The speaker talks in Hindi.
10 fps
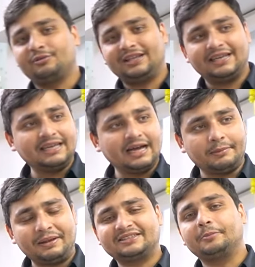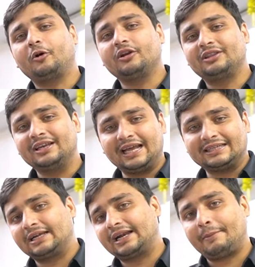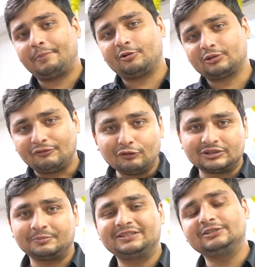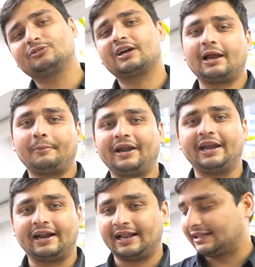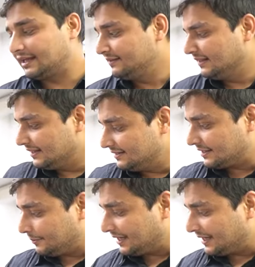होते हैं या आप एज अ पॉलिथिन एज अ रैपर होता है वो सब चीज़ों का यहाँ पर ढेर रहता है इसके